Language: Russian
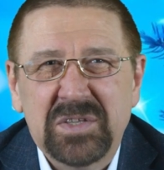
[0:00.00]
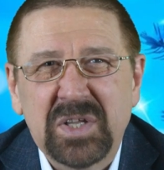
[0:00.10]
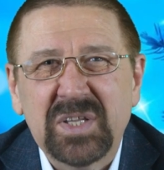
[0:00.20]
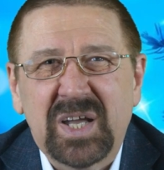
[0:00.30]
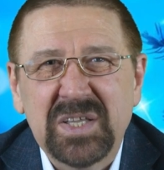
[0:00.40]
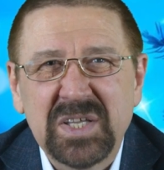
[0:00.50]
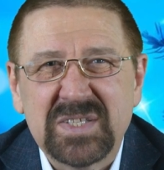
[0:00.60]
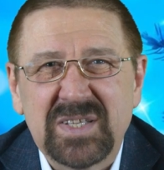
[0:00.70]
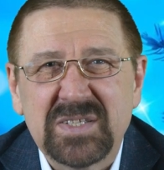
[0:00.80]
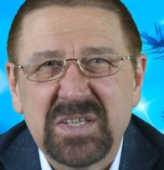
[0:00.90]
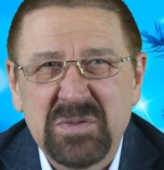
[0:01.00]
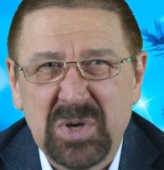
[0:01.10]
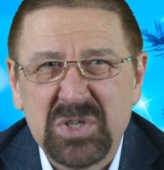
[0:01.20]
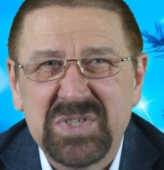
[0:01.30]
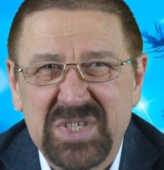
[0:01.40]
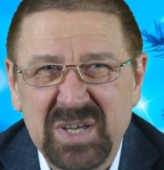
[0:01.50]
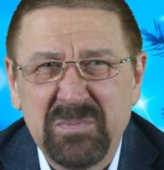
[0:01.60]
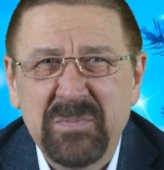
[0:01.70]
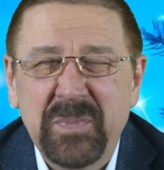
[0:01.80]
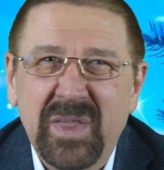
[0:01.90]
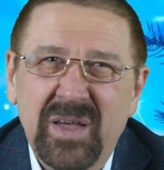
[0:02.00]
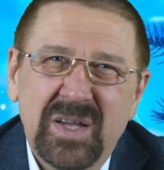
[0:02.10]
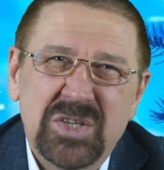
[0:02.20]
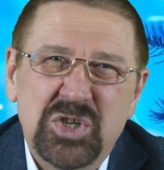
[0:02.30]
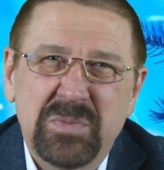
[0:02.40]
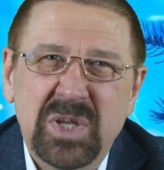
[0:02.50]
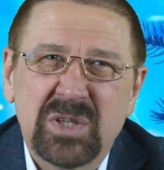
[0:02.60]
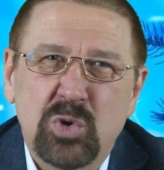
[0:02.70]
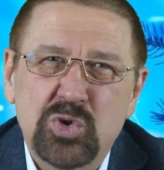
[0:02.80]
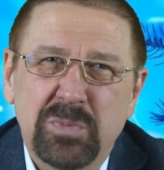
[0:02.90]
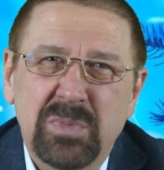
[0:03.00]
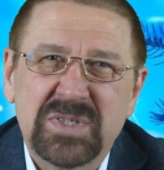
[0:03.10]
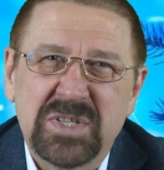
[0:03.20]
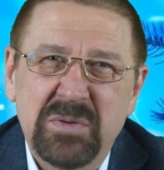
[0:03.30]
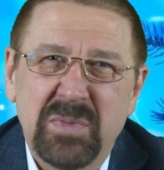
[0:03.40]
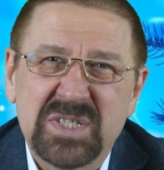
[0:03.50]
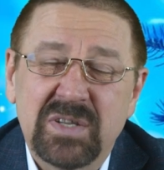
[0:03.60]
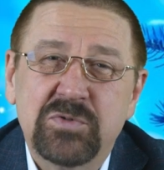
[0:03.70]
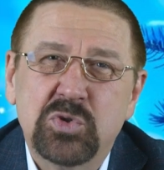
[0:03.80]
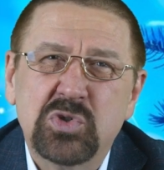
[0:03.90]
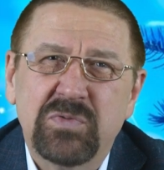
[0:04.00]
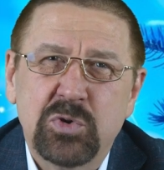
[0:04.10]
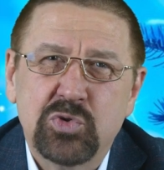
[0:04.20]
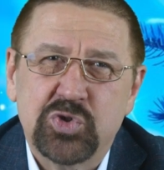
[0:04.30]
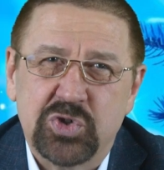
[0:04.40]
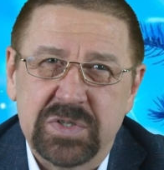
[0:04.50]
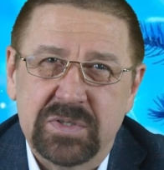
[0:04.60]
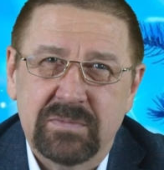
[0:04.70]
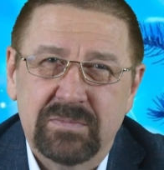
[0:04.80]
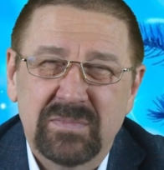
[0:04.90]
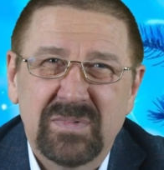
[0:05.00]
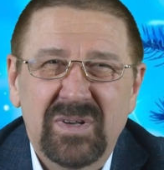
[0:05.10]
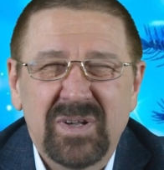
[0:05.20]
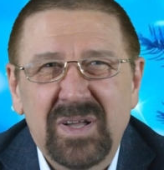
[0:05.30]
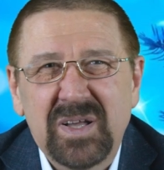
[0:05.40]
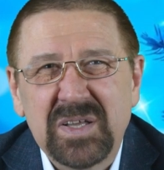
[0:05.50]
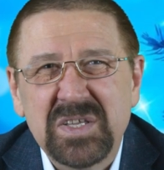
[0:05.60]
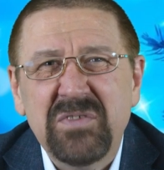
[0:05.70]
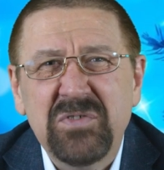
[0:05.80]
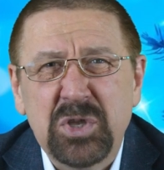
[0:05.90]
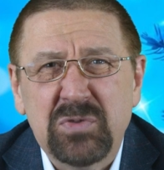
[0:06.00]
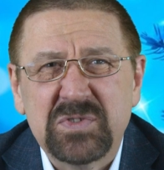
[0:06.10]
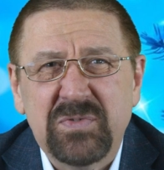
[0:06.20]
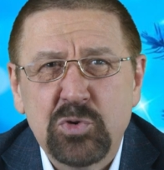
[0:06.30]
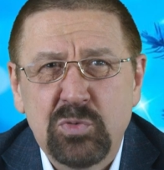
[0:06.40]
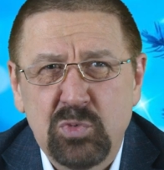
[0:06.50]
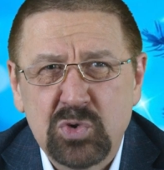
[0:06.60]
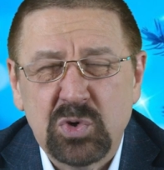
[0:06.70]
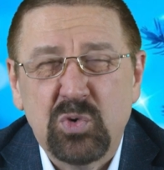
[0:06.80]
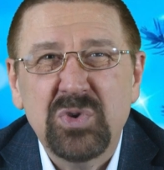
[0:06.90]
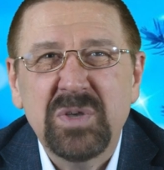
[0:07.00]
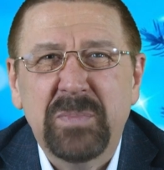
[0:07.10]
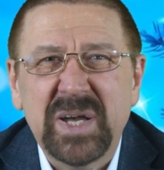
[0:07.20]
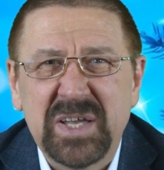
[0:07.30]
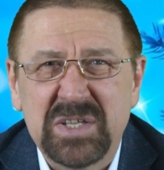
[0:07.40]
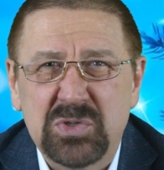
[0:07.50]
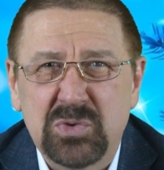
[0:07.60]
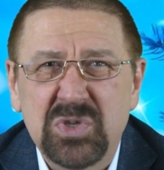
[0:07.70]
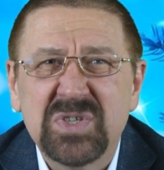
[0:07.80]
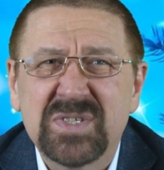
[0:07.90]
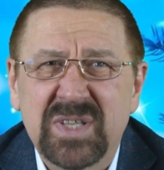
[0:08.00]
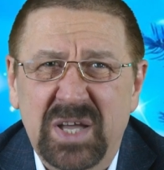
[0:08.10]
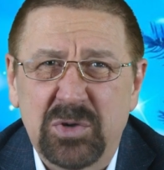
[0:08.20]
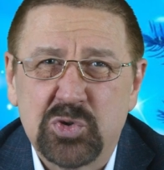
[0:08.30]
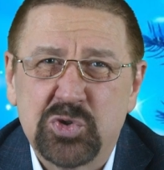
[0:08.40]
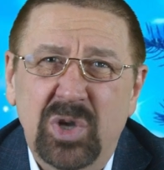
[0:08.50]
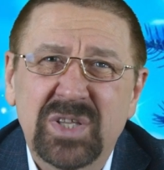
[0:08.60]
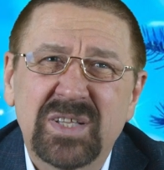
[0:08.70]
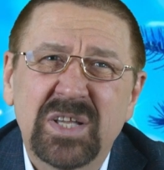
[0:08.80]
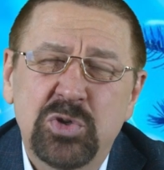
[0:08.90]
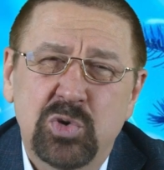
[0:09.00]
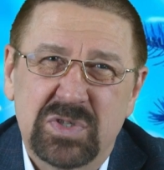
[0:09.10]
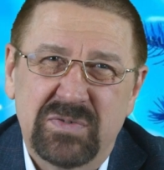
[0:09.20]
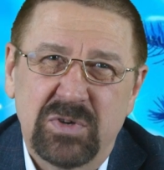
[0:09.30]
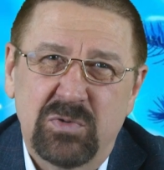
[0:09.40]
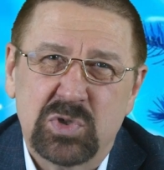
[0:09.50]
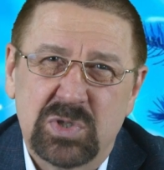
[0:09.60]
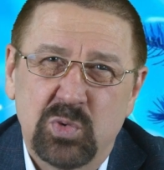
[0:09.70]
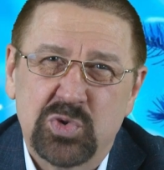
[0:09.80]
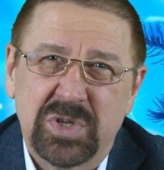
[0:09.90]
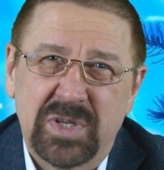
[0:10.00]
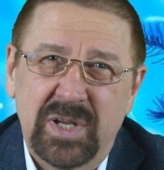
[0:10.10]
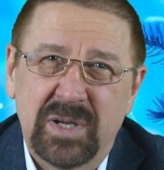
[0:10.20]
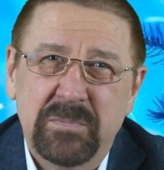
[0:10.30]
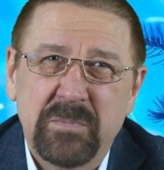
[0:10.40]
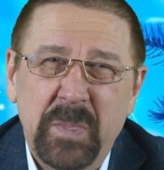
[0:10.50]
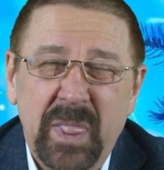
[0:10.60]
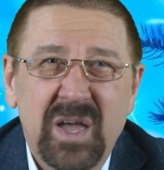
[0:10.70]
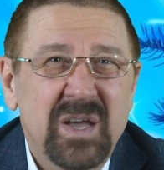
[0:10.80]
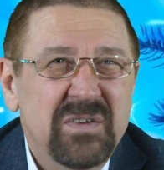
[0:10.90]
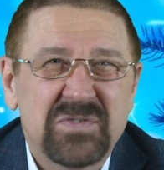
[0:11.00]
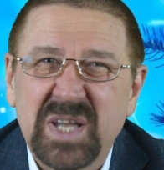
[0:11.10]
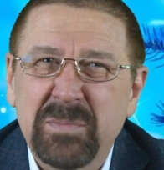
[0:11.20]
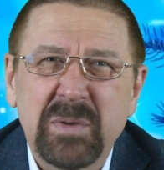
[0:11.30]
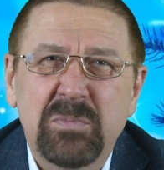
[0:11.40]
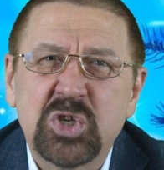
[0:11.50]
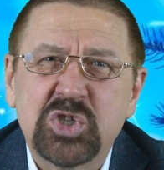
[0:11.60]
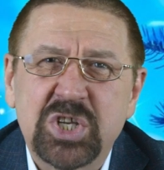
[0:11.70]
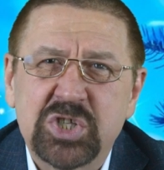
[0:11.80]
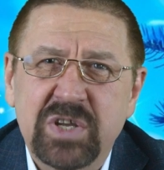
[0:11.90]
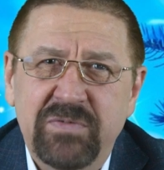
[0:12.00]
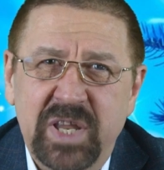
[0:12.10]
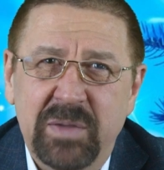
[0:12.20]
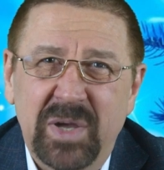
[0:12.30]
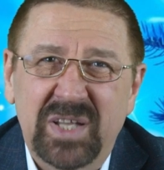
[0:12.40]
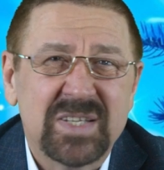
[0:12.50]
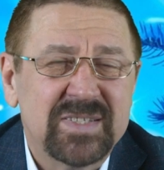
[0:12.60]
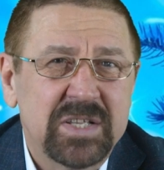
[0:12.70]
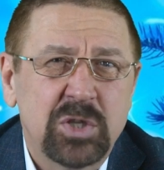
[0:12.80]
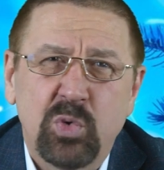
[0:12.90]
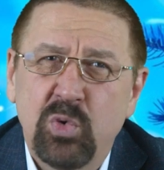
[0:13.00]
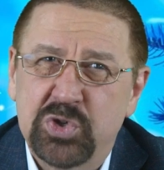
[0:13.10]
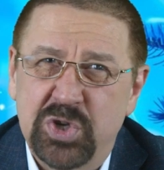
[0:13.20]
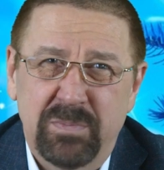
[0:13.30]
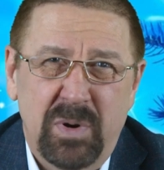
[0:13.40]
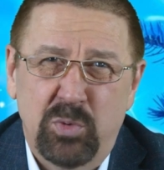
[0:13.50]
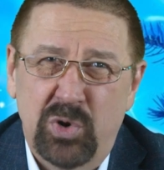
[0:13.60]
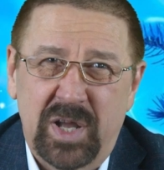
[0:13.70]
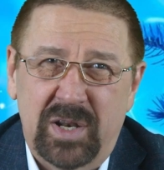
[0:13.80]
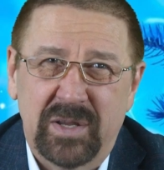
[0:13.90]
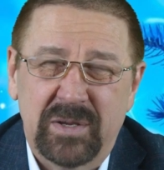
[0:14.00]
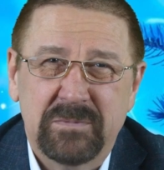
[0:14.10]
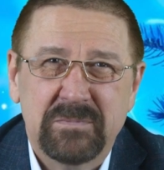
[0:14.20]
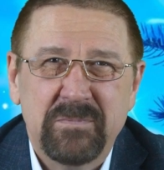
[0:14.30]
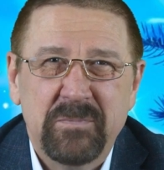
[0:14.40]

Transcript: Я наконец-то занимаюсь тем, чем я должен был заниматься всю свою жизнь я верю в свою музыку и поэзию и знаю, что она найдет своего слушателя. В самое ближайшее время она станет очень популярной.